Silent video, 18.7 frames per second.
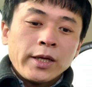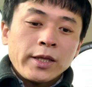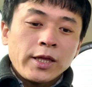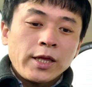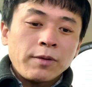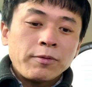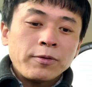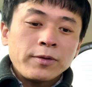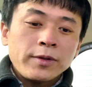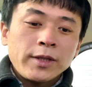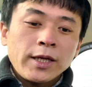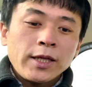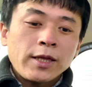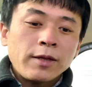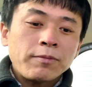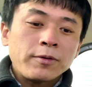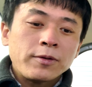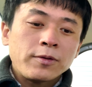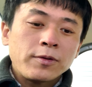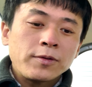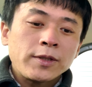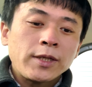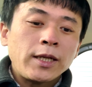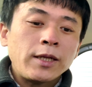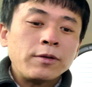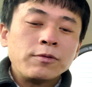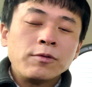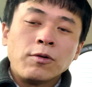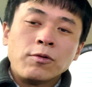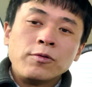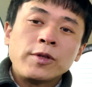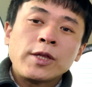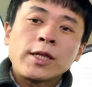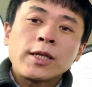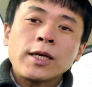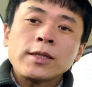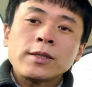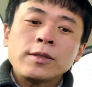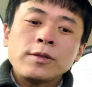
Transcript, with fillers: 自分で自分のセリフを打ち消